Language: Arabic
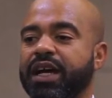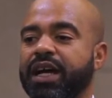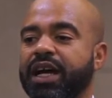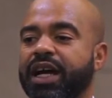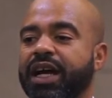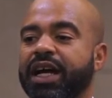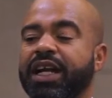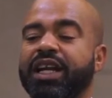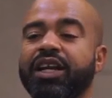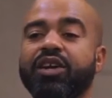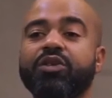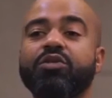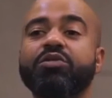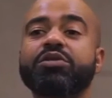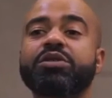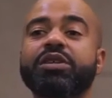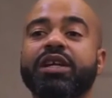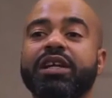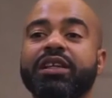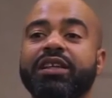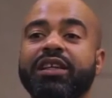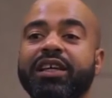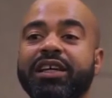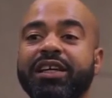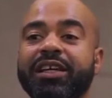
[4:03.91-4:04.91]
اخلي
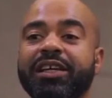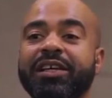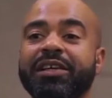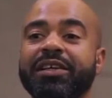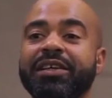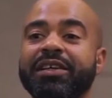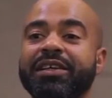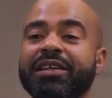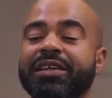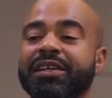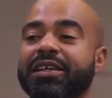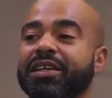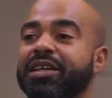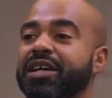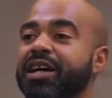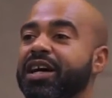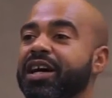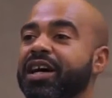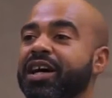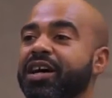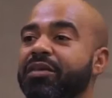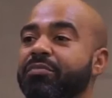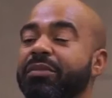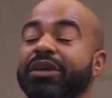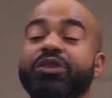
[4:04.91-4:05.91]
اسرتي
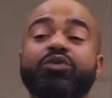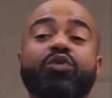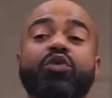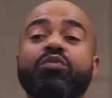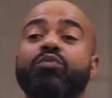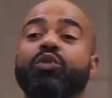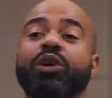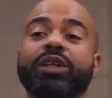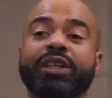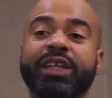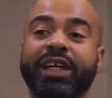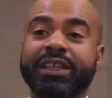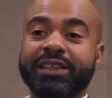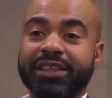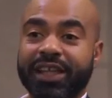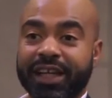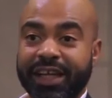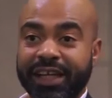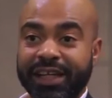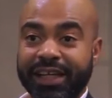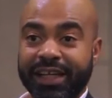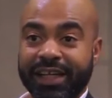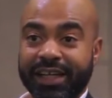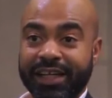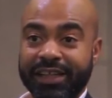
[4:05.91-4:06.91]
آه، ما تكون محتاجه
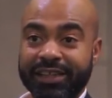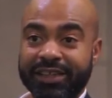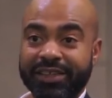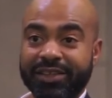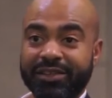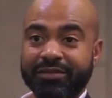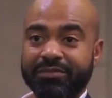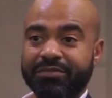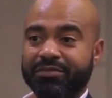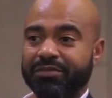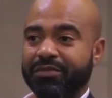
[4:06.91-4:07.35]
لاي حاجه